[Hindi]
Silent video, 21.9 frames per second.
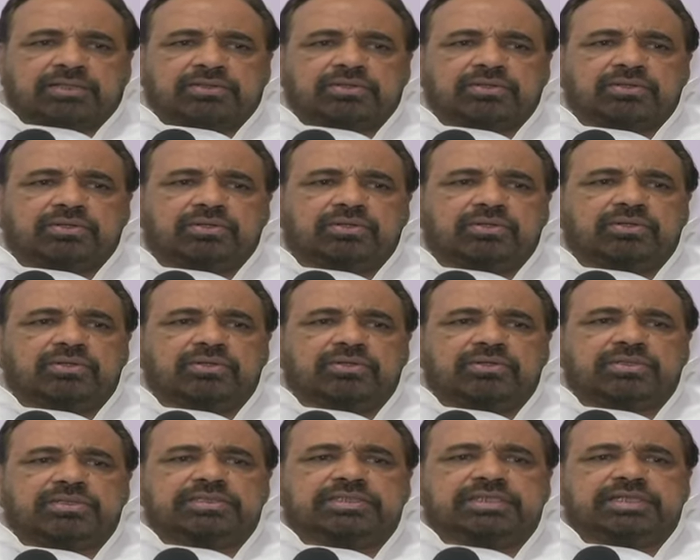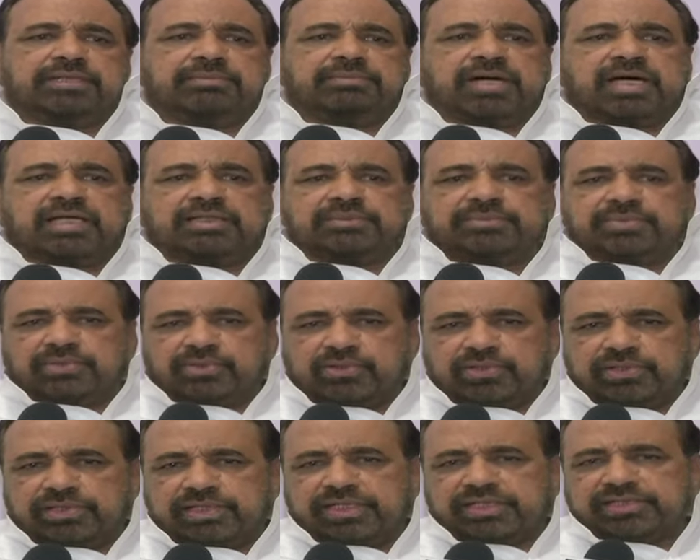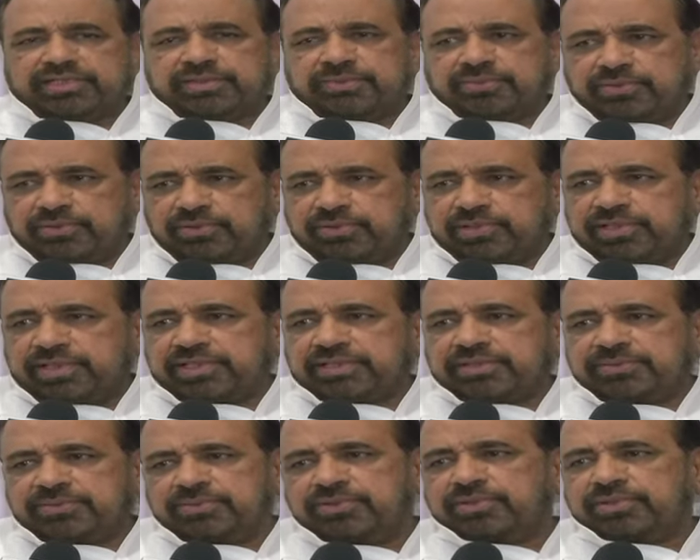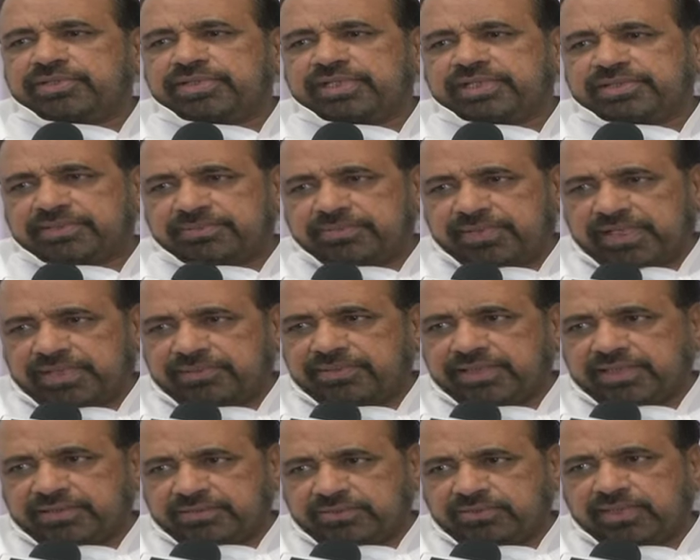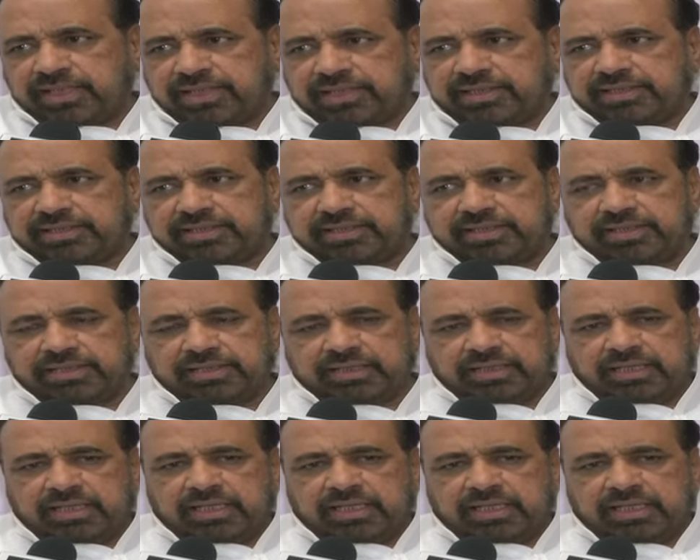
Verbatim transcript: तो ये बात फ्लोर टेस्ट फ्लोर टेस्ट फ्लोर टेस्ट बार बार जो आ रही है